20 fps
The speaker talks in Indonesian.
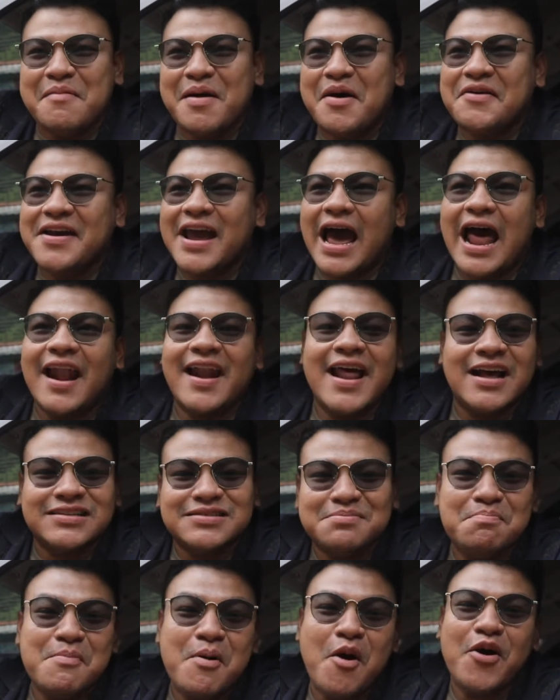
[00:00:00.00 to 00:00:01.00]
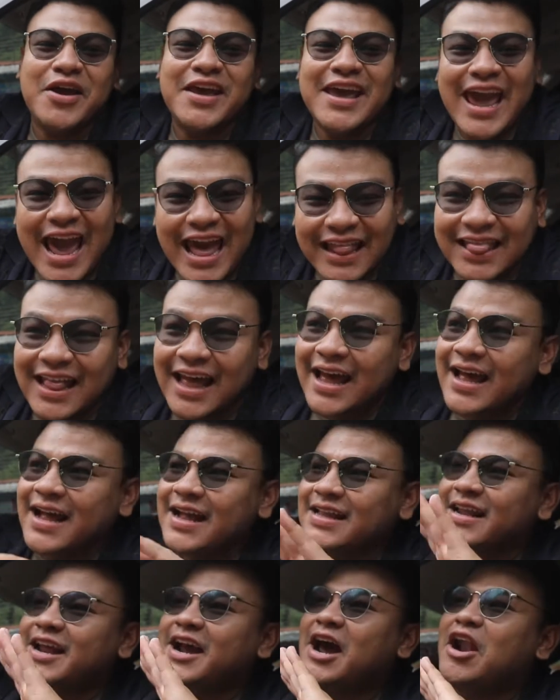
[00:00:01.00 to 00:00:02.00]
mau ya alias monyet.
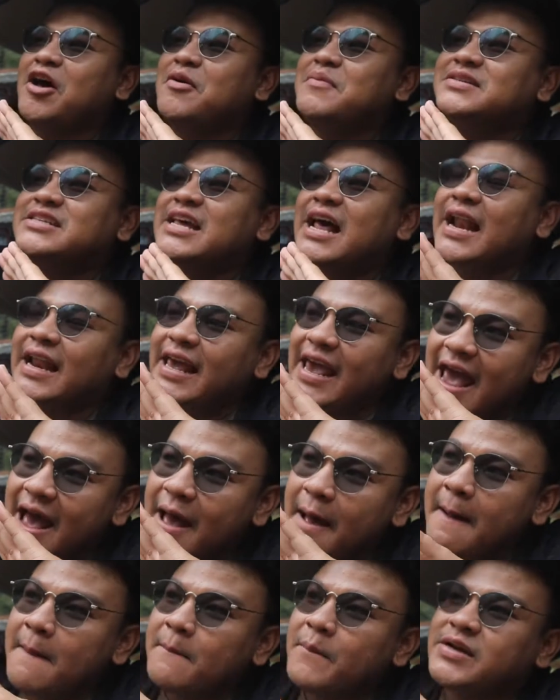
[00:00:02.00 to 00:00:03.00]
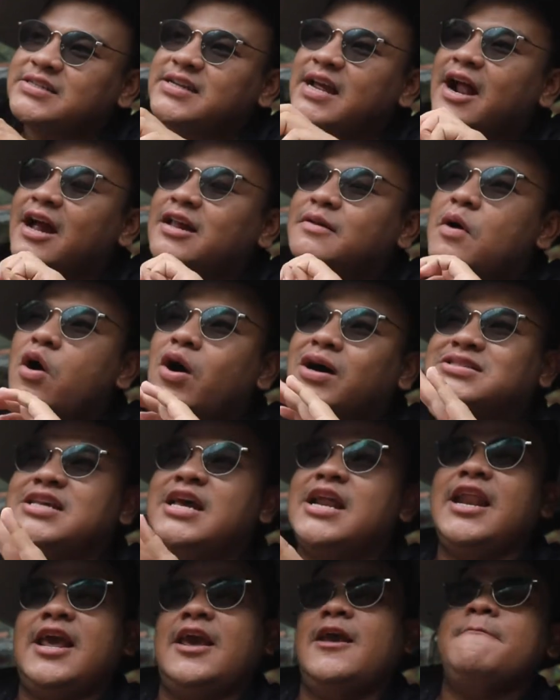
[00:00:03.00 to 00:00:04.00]
Jadi kalau misalnya masyarakat mau ke
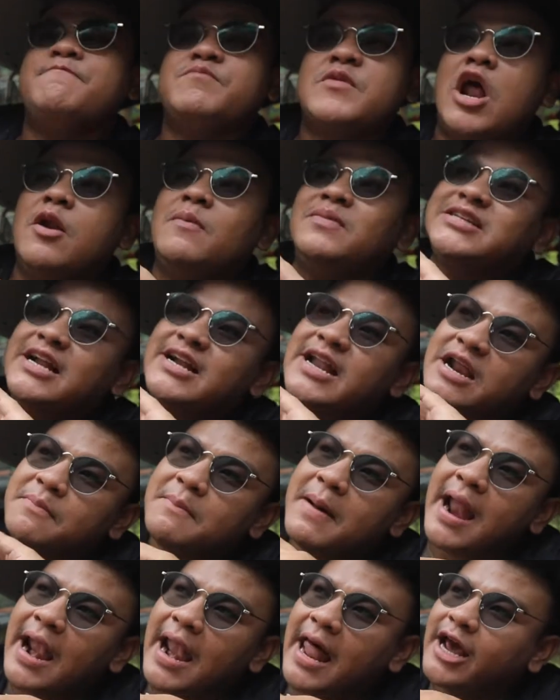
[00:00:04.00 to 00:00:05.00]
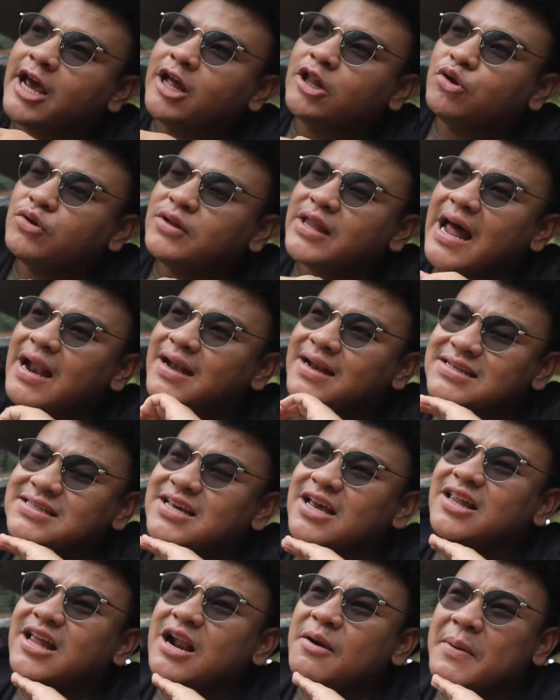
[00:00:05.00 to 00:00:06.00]
sini, kalau misalnya dari Malang itu tadi
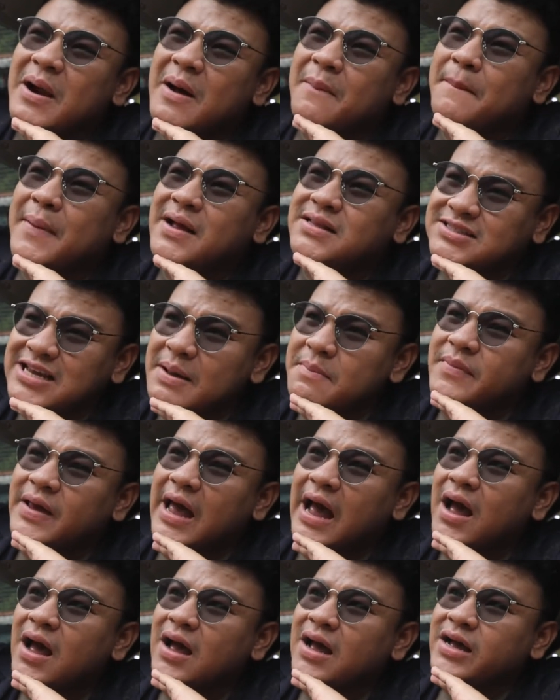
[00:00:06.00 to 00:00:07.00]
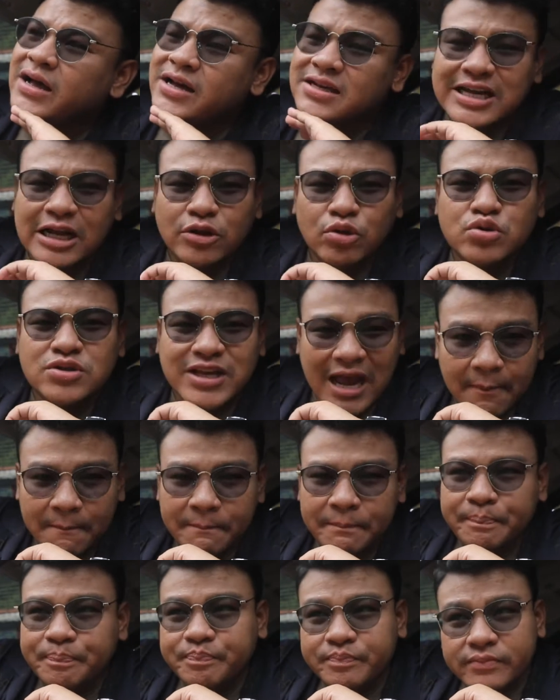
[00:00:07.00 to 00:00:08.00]
sekitar berapa jam ya? Satu jam
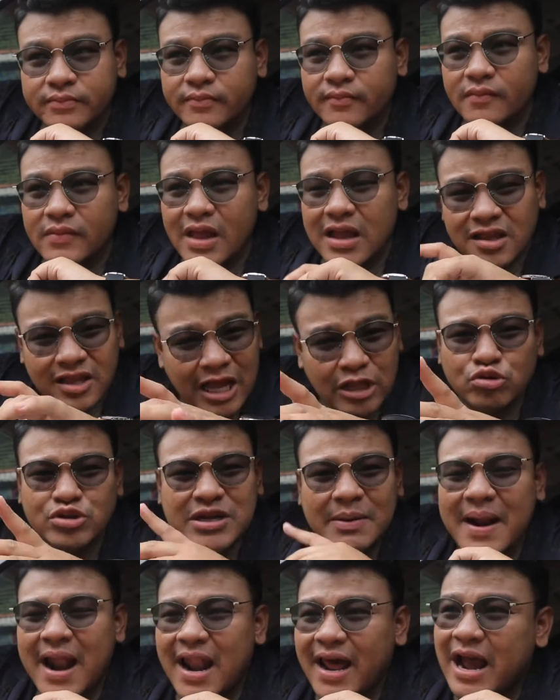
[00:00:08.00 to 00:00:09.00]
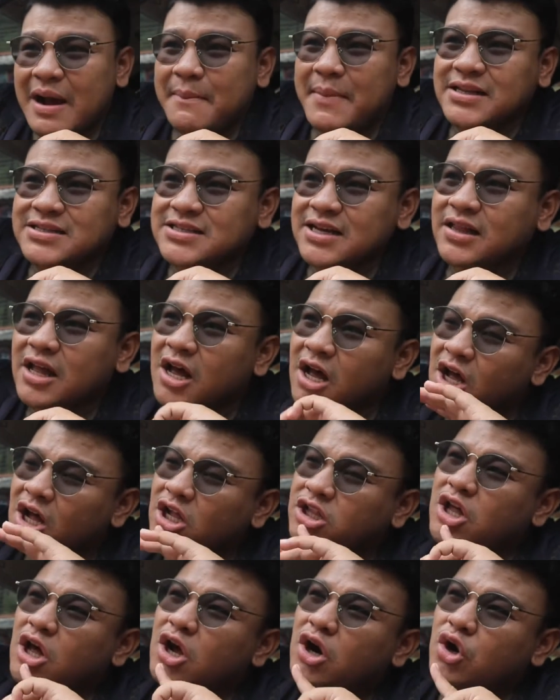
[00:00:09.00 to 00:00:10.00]
satu jam lah agak macet
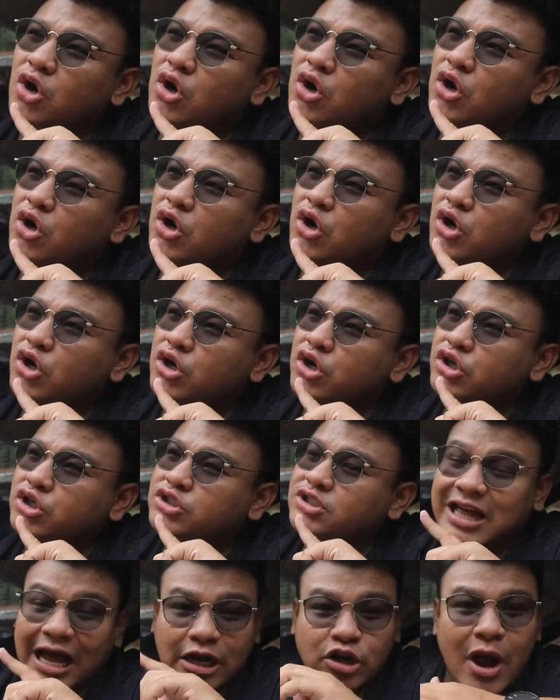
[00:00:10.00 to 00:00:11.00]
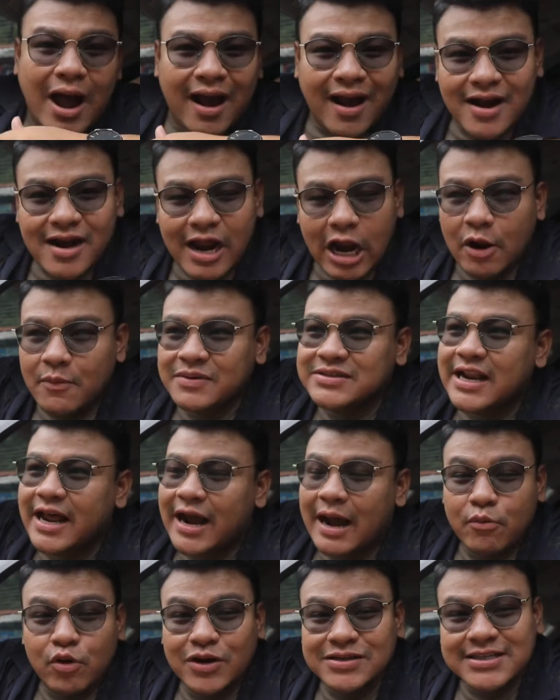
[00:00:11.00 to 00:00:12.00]
terus tak doakan kalau misalnya
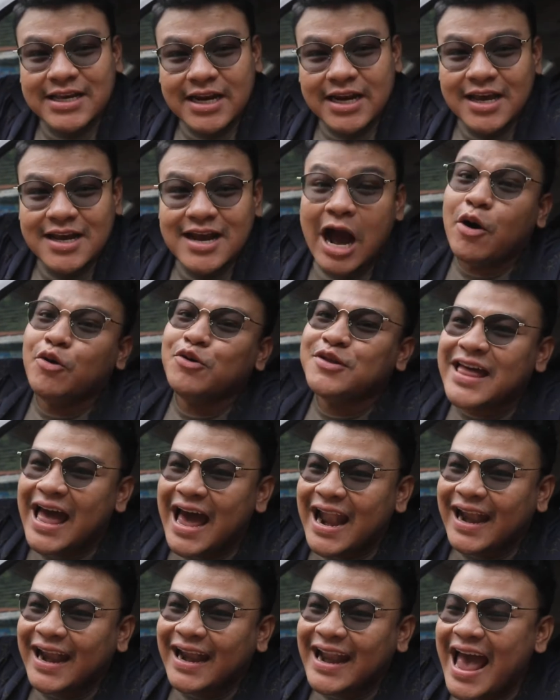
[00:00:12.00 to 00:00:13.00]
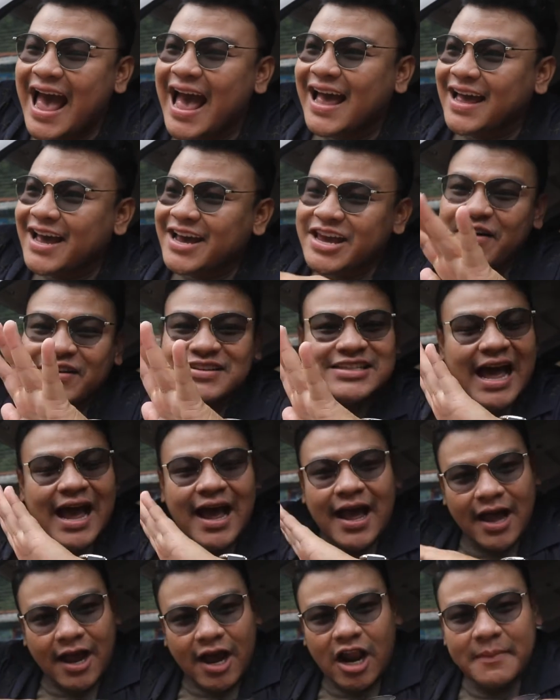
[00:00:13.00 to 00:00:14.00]
kamu kesini gak udan ya ya wes lah
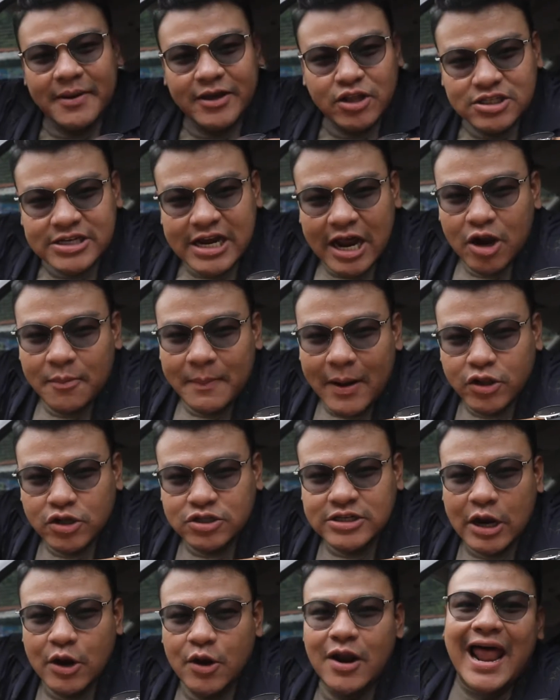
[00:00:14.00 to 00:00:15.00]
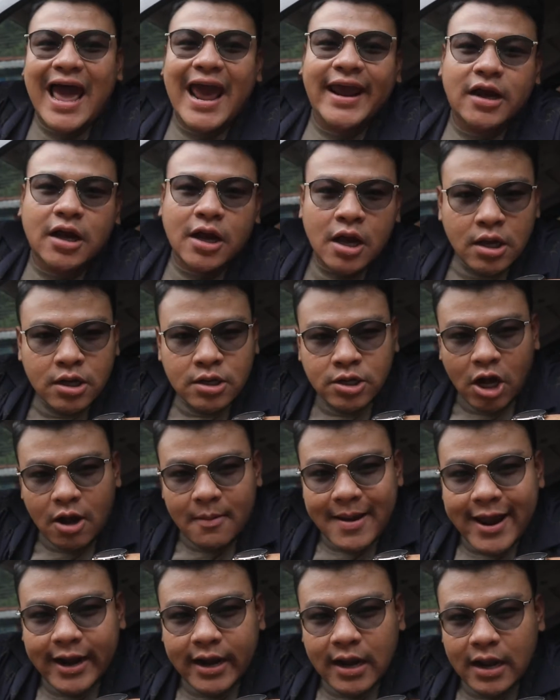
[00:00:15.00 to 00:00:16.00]
kalau begitu jangan lupa untuk selalu like
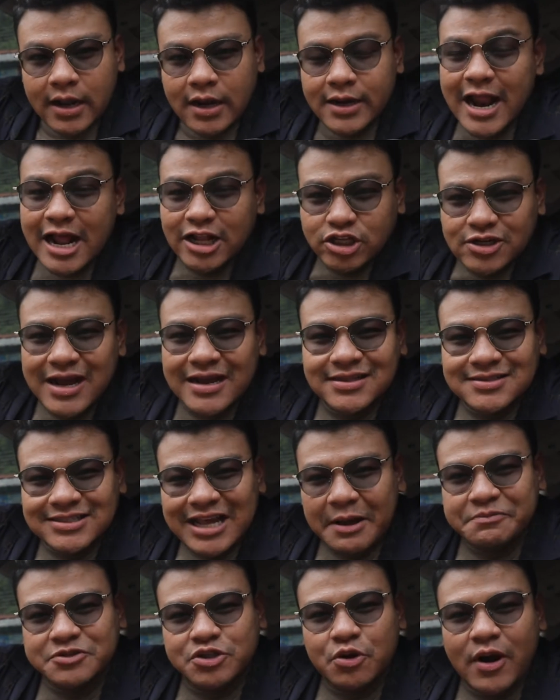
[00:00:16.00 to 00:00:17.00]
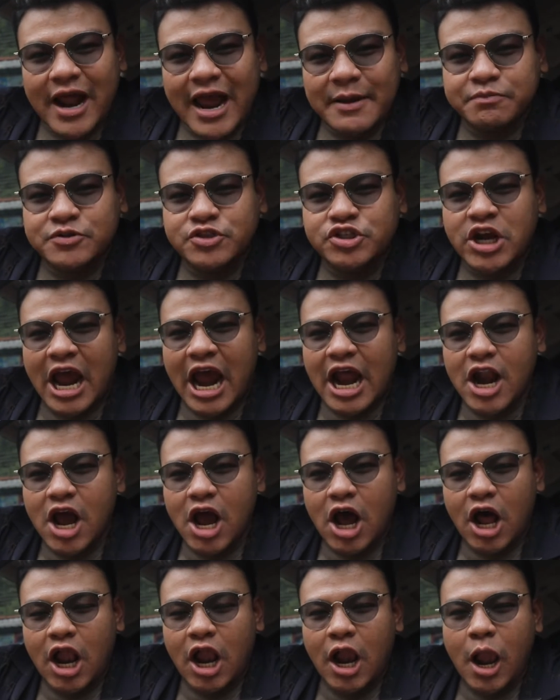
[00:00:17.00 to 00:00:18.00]
comment dan juga subscribe
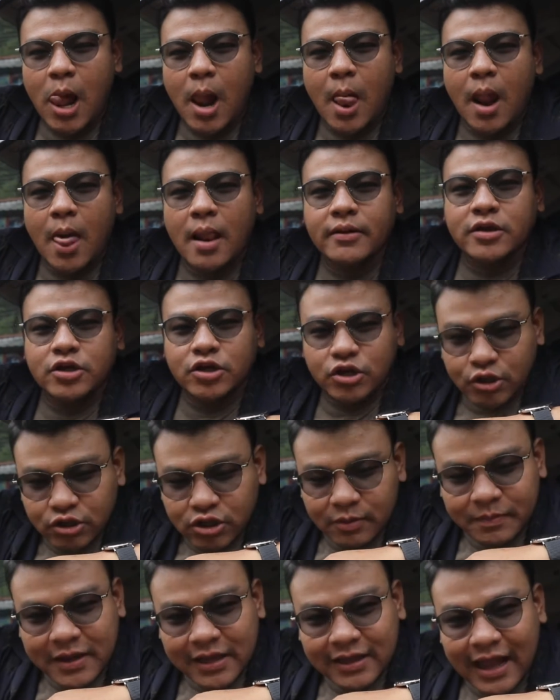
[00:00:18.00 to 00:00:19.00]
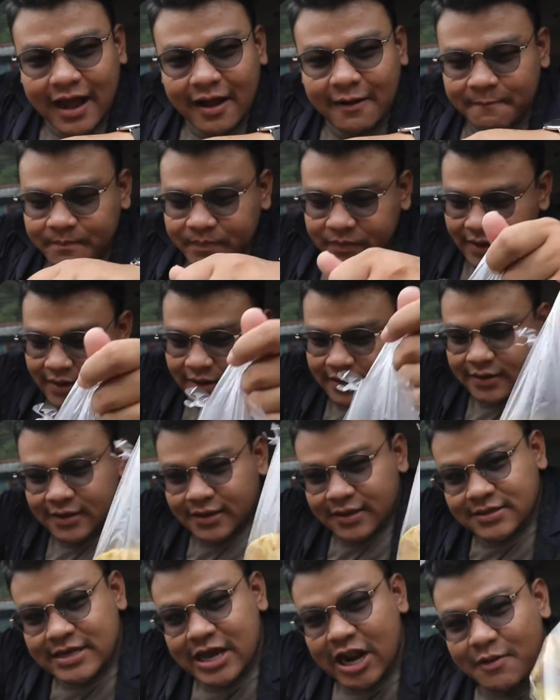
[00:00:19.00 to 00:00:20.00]
channel YouTube kita
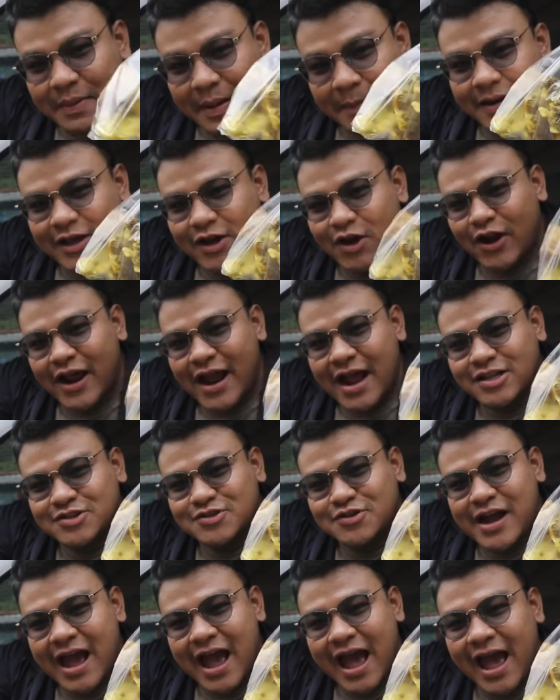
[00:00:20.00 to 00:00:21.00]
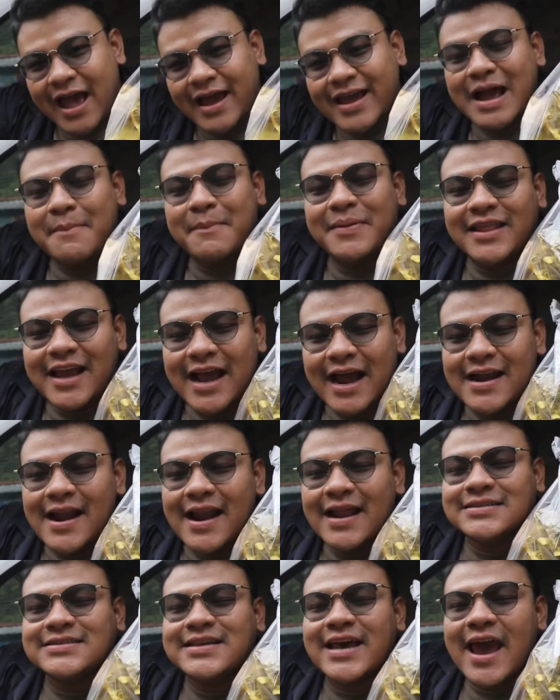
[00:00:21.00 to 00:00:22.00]
jangan lupa beli gorengan juga yang penting
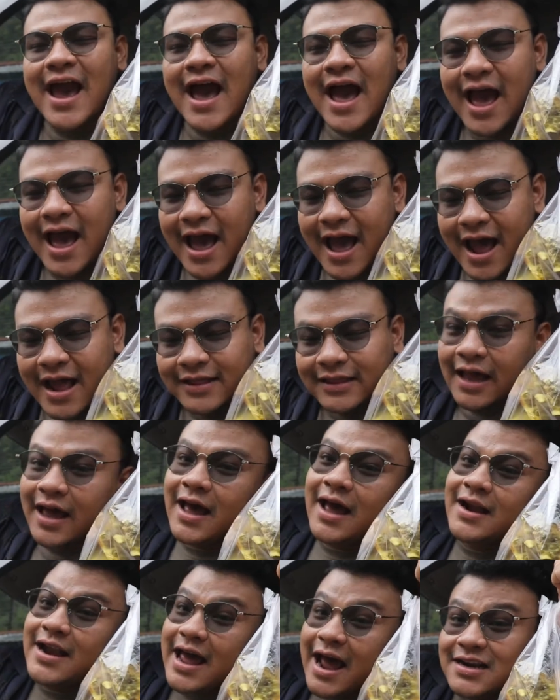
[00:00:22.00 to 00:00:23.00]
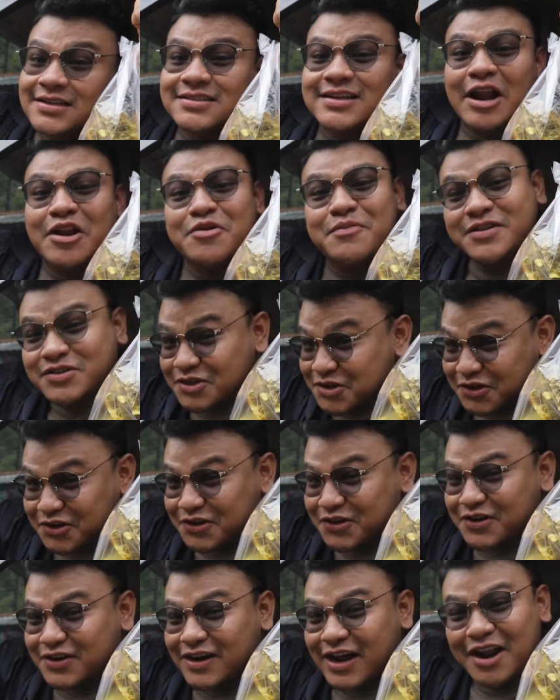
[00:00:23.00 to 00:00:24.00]
adalah sehat dan selalu
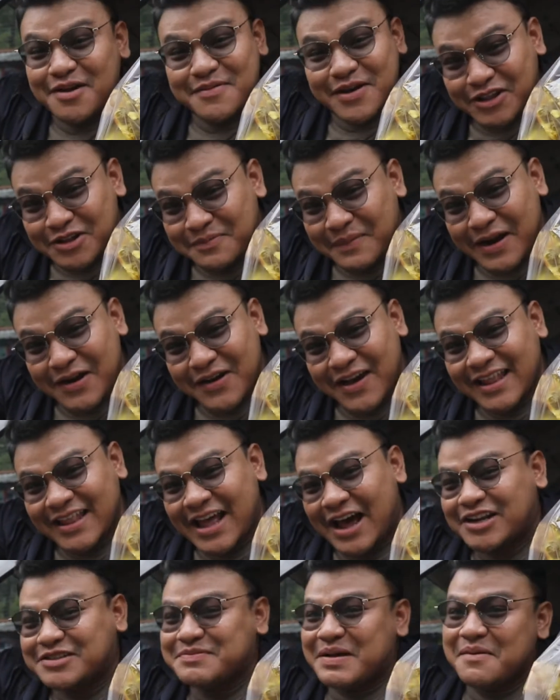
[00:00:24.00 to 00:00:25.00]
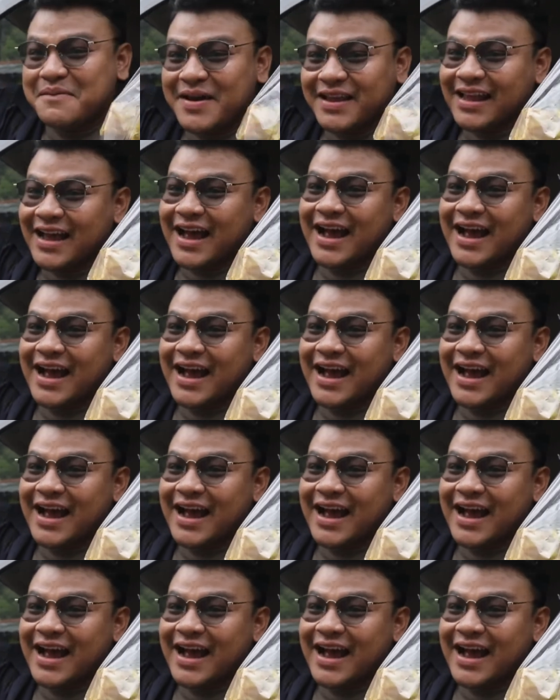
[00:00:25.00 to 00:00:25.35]
bersyukur kalau begitu Padu Genta harus pamit